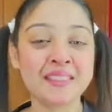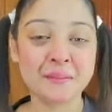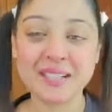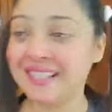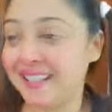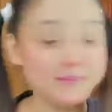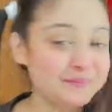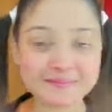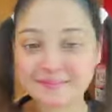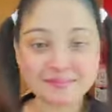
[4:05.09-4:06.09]
মানে
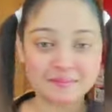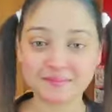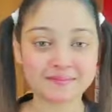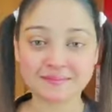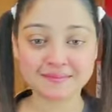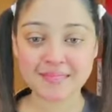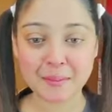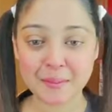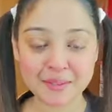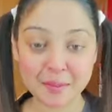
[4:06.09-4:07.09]

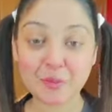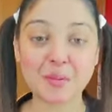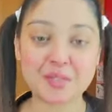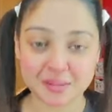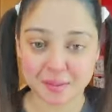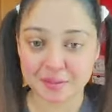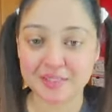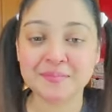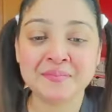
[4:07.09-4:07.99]
আমি আপনাদের বলে বুঝতে পারবো না